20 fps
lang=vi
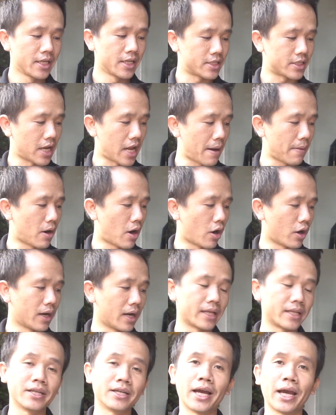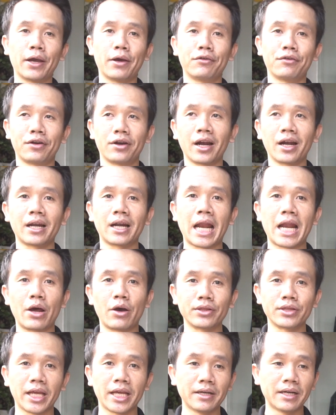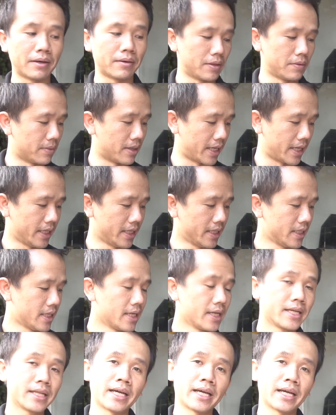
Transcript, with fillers: Snap On là thương hiệu rất là nổi tiếng ở bên Mỹ